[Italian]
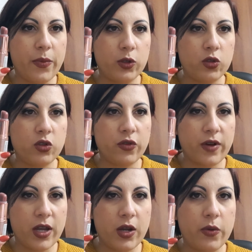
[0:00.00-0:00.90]
posso
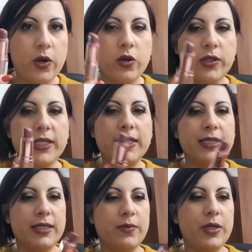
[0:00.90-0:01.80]
trovare qualcosa di
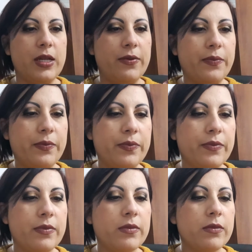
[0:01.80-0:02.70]
simile.
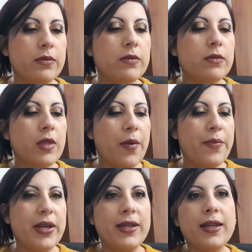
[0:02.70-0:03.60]

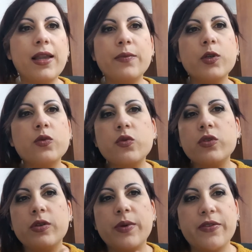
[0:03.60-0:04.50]
Perché è il mio
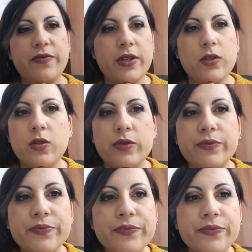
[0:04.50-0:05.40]
nudo perfetto.
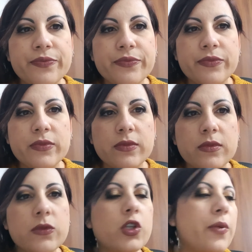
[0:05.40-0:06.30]

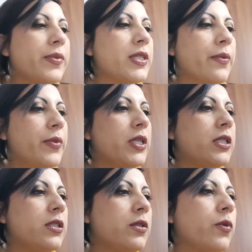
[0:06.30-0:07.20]
Cioè, mi sa
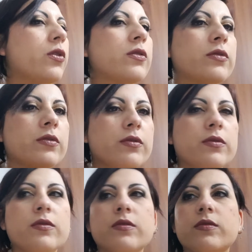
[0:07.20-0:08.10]
benissimo.
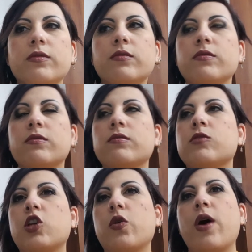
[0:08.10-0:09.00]

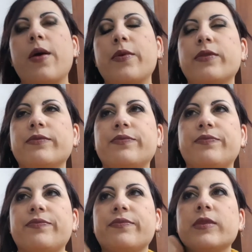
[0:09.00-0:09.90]
Ce cioè, lo amo.
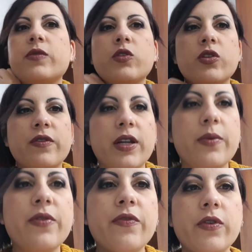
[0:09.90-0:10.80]
Devo trovare
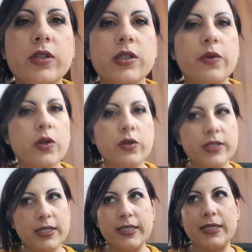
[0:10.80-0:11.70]
per forza
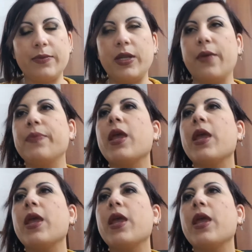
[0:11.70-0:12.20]
qualcosa di simile.